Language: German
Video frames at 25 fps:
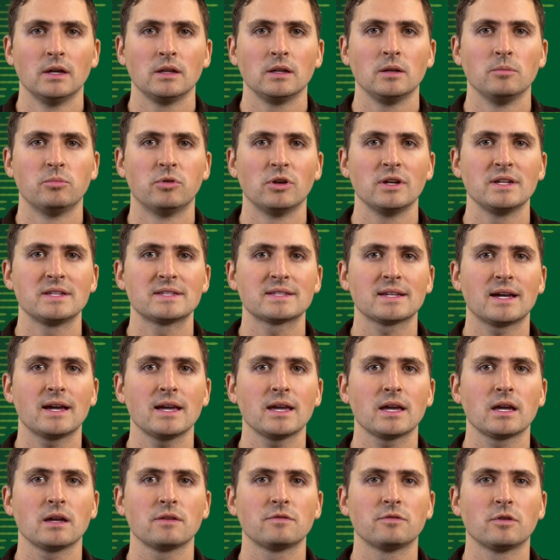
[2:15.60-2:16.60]
Die
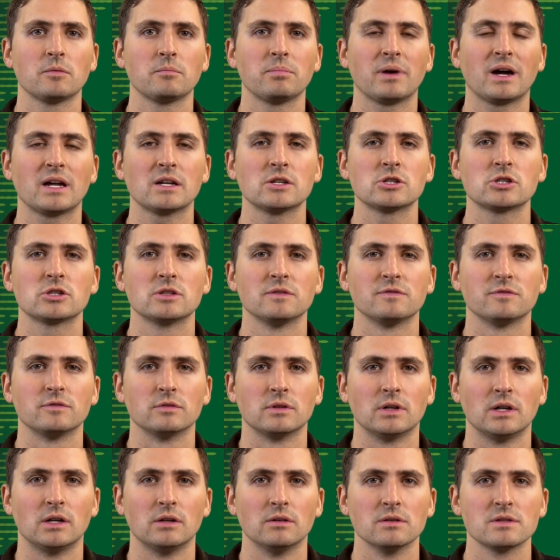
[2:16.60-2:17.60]
Polizei geht von
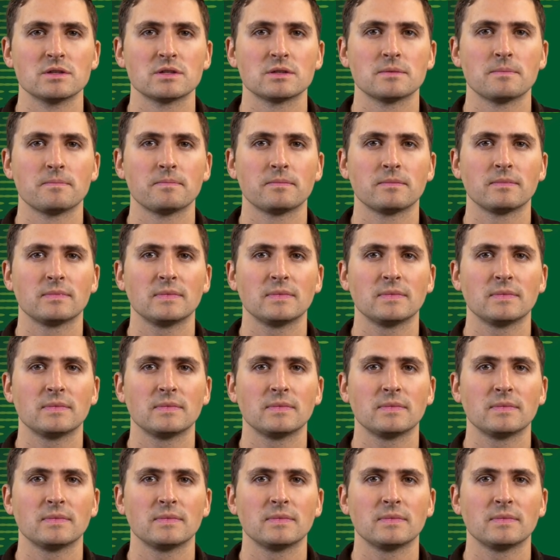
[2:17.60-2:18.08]
Brandstiftung aus.